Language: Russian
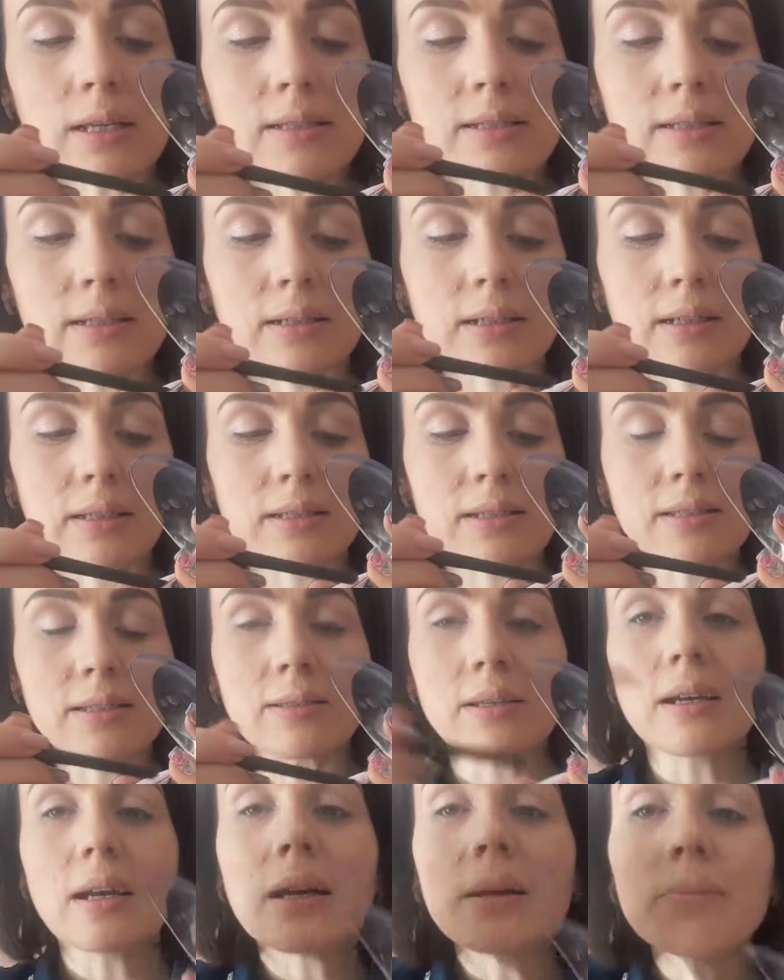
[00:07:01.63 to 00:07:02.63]
айс, такая
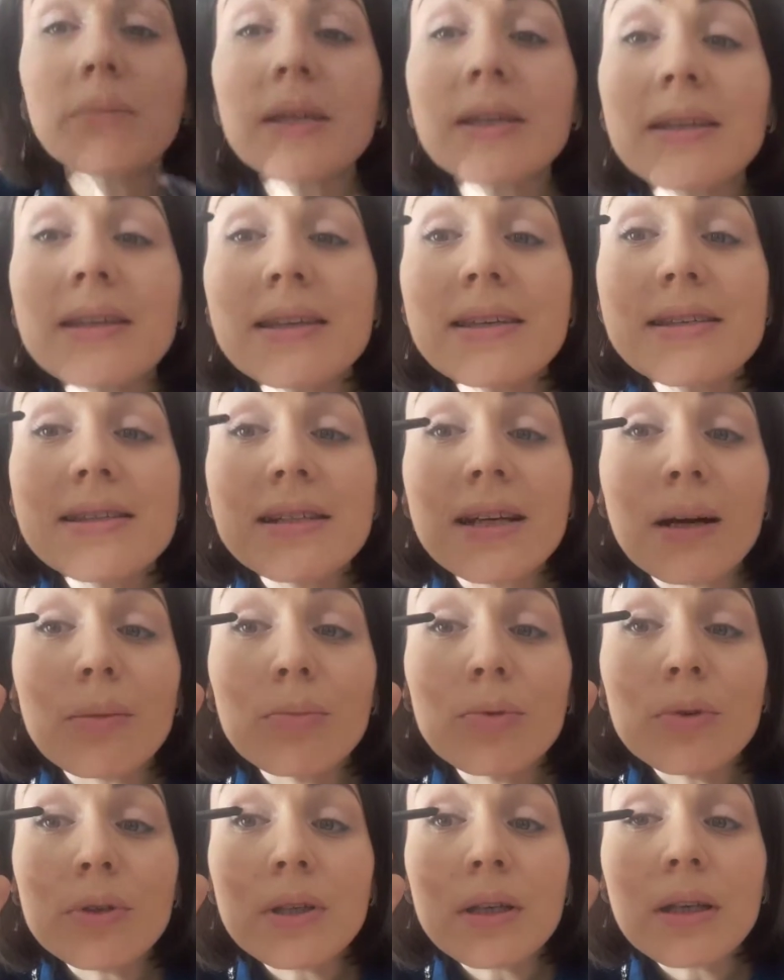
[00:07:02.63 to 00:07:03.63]
кисть, мини-кисть
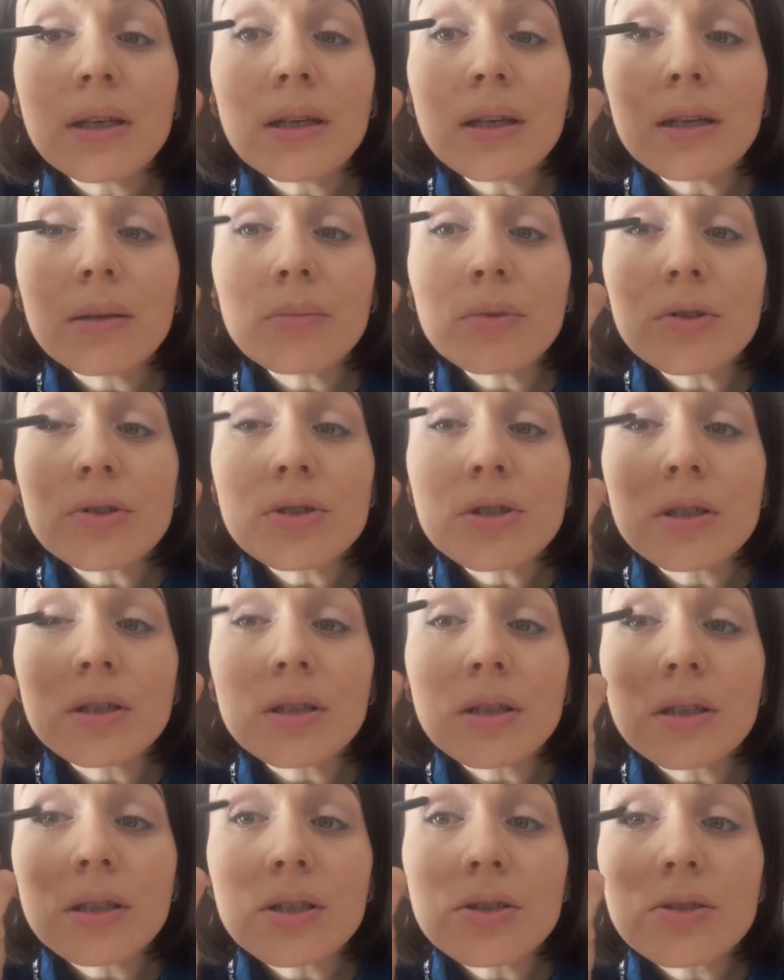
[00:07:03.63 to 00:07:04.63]
кабуки, и
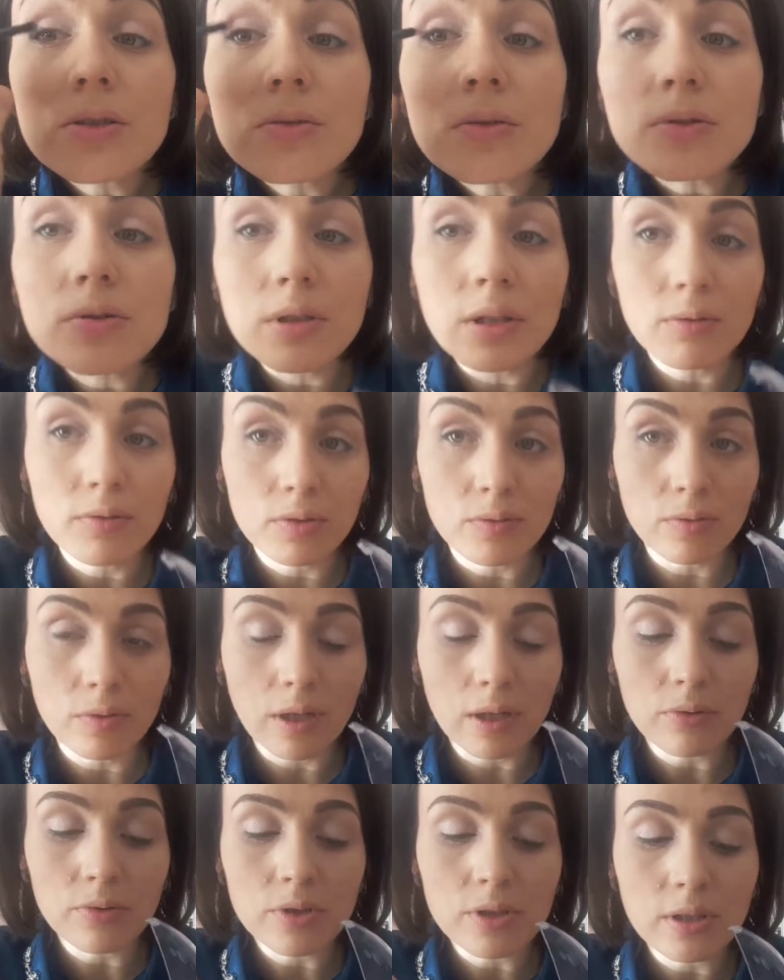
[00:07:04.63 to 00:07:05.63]
немножечко наношу вот сюда вот в
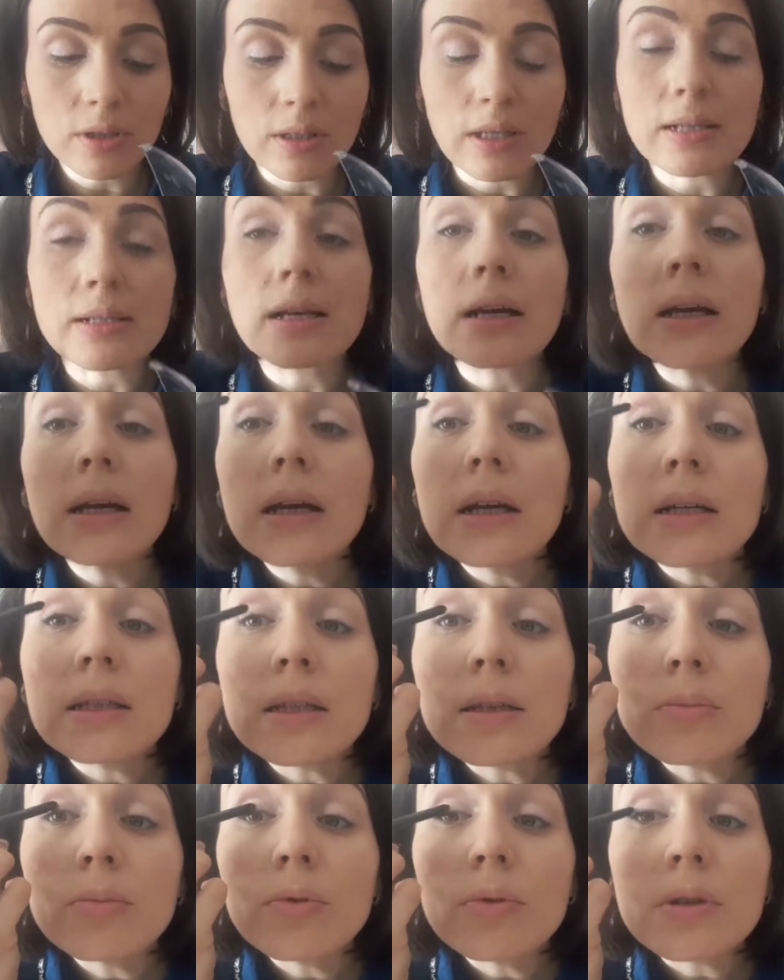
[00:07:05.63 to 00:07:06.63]
уголочек глаза.
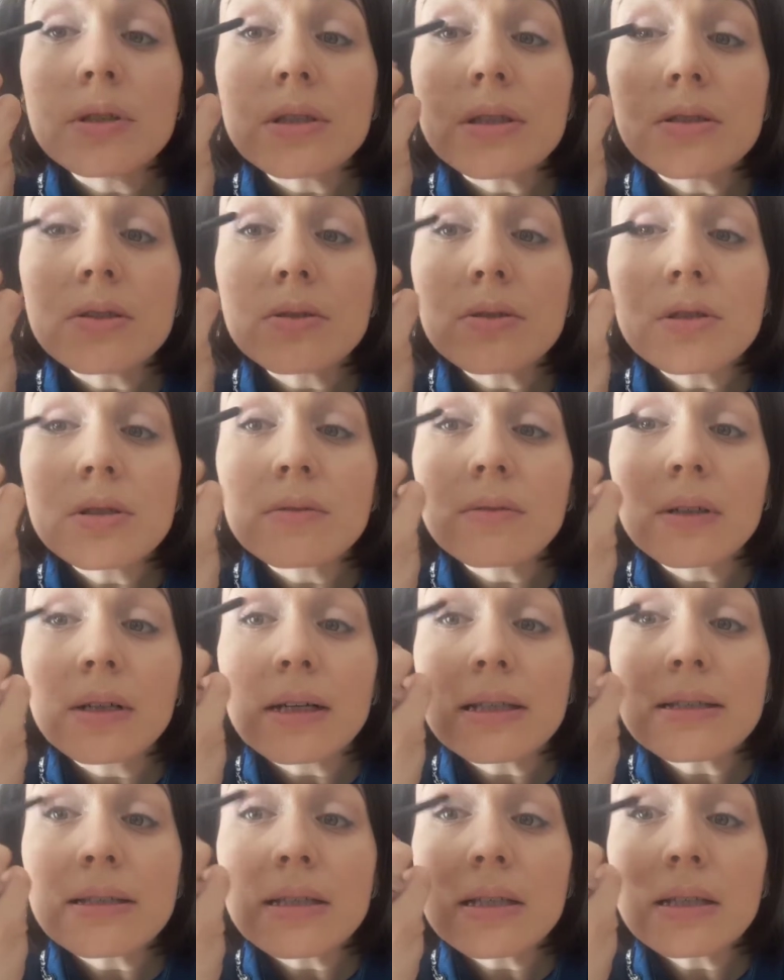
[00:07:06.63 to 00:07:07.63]
Не бойтесь
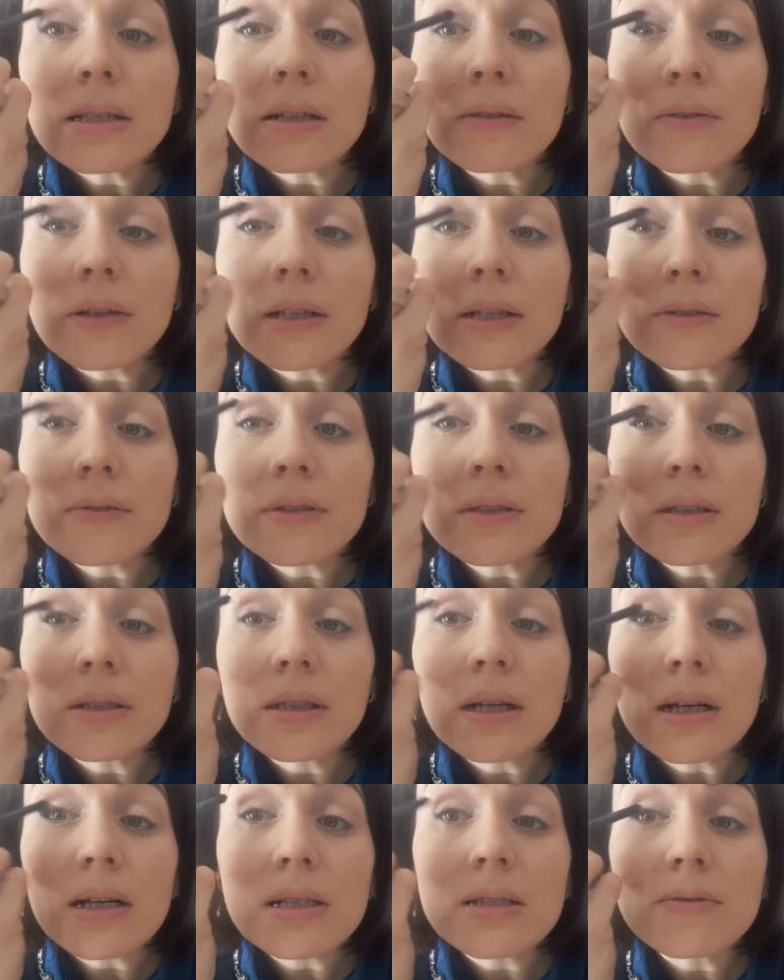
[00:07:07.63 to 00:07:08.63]
розовых оттенков, они
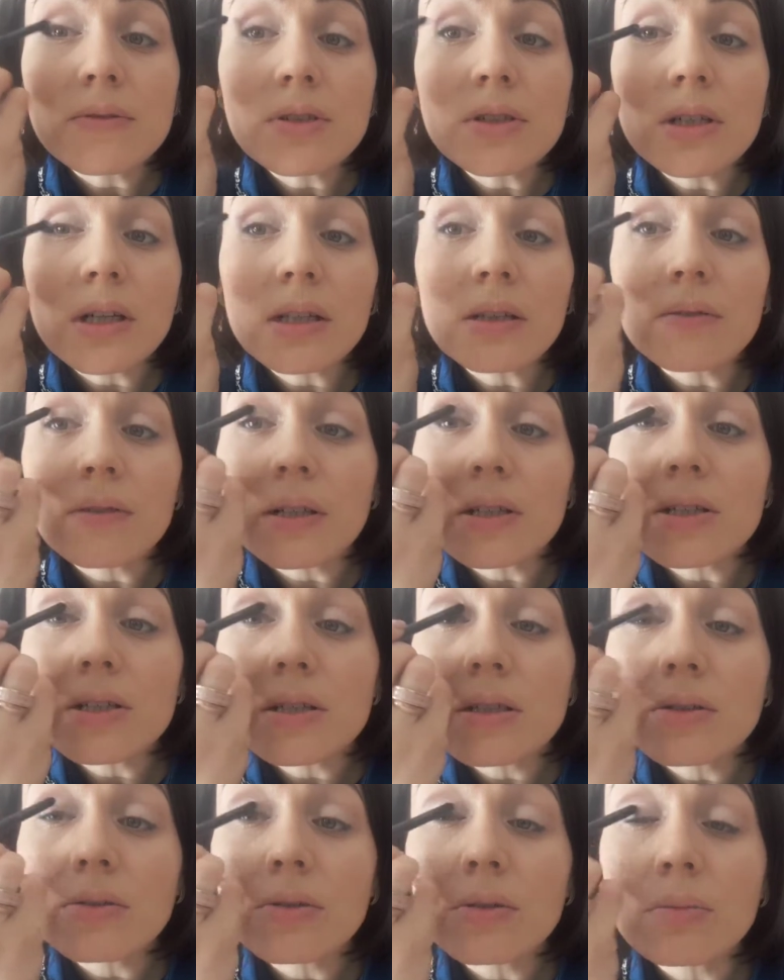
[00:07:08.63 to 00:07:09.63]
всегда освежат
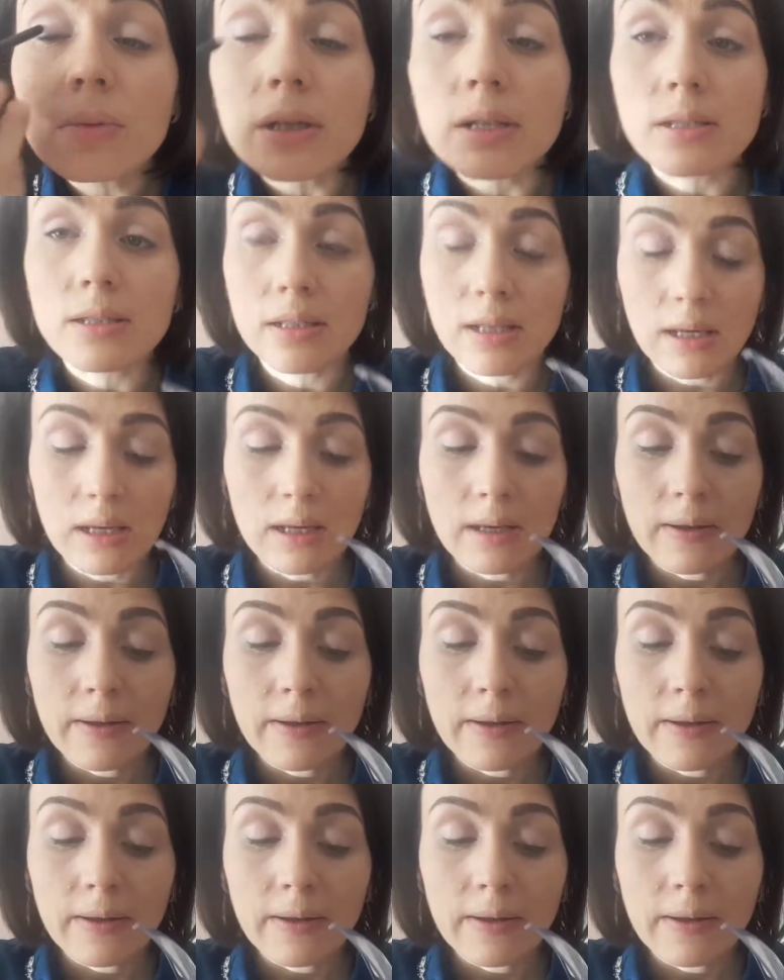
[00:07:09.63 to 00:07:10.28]
ваш образ